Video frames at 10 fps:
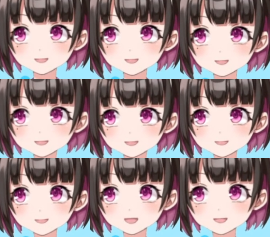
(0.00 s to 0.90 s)

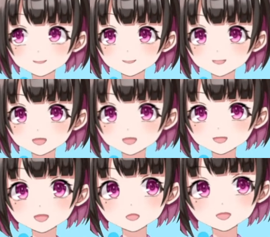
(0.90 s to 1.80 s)
各 J リーグの
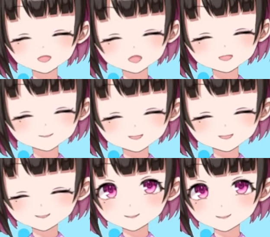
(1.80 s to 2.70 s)
いろんなサポーター
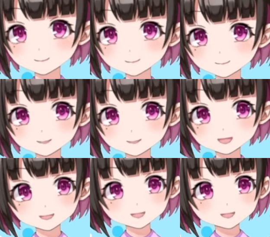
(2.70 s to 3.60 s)
も来年は
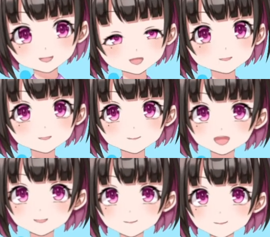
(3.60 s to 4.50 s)
ここ
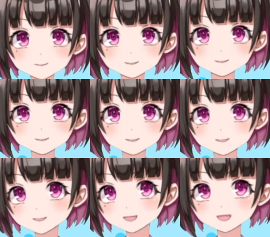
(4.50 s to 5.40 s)
のステージ
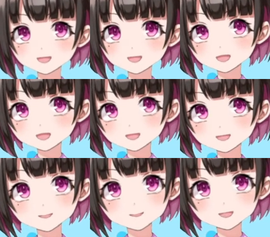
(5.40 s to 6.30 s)
に自分の
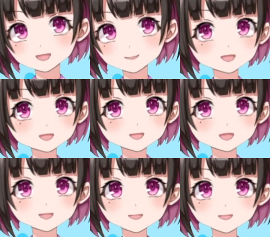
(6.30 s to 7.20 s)
チームがっていう
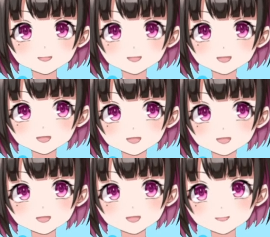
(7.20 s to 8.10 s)
思い
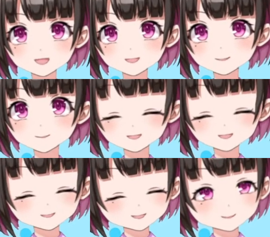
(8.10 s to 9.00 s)
でご覧になってるん
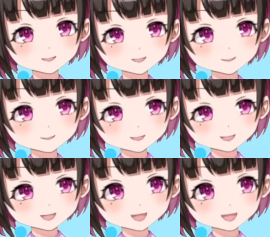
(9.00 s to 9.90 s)
でしょうかね。